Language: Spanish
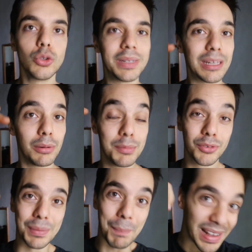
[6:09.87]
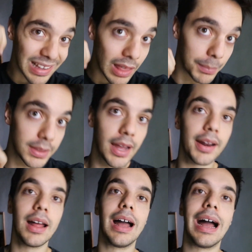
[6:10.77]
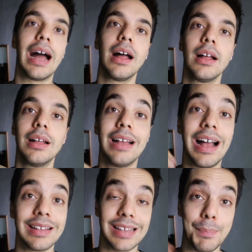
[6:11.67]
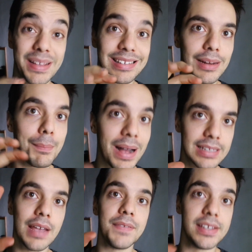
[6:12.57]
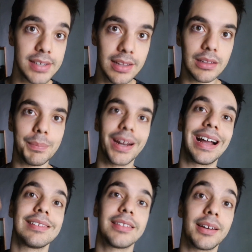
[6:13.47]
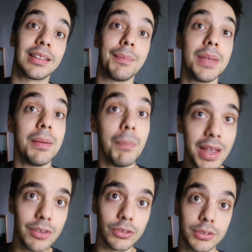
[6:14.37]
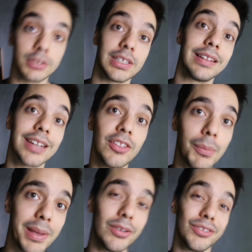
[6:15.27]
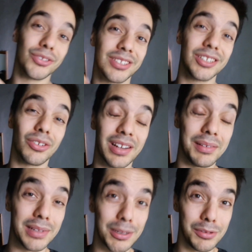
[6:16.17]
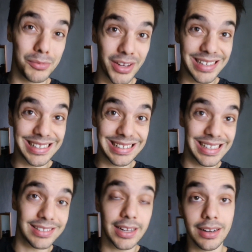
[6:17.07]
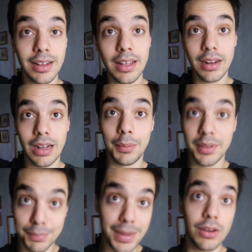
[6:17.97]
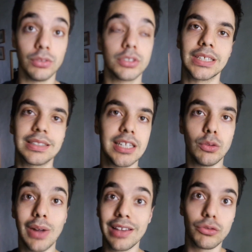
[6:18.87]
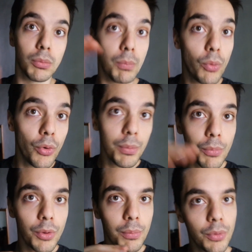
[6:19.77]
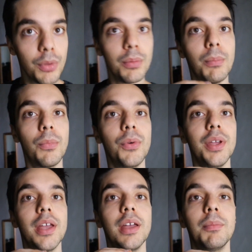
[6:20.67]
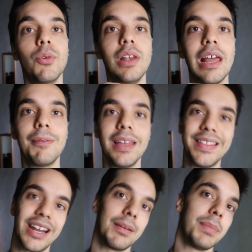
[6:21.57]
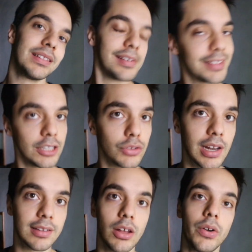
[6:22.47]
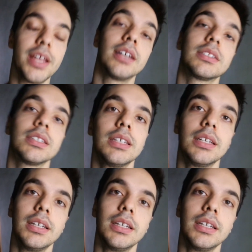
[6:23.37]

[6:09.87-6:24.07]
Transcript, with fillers: tu metabolismo se empieza a adaptar a se empieza a ser más eficiente para gastar también menos. Está entrando menos, entonces lo que el metabolismo quiere hacer es gastar cada vez menos. Estás teniendo un gasto muy, muy, muy, muy, eh, muy leve y de repente si entran todas las calorías,